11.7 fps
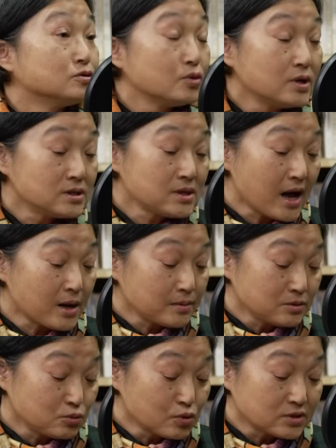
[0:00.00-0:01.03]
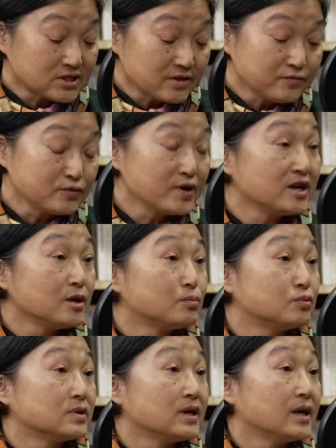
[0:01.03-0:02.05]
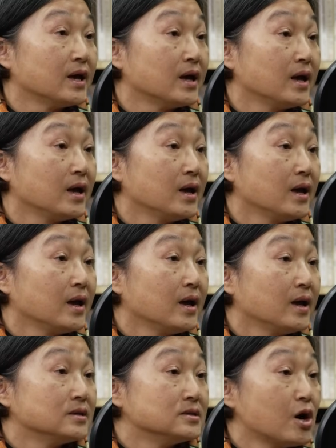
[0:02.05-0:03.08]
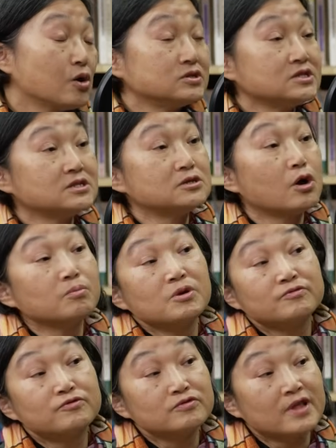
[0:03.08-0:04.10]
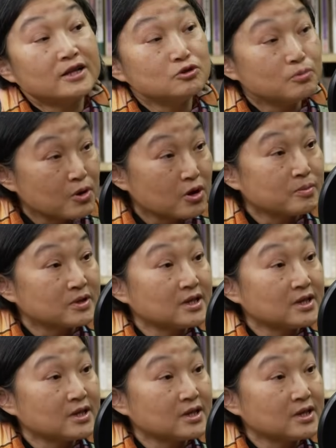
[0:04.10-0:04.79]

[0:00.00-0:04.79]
所以他如果政府愿意补贴。然后其实农民负担就没有那么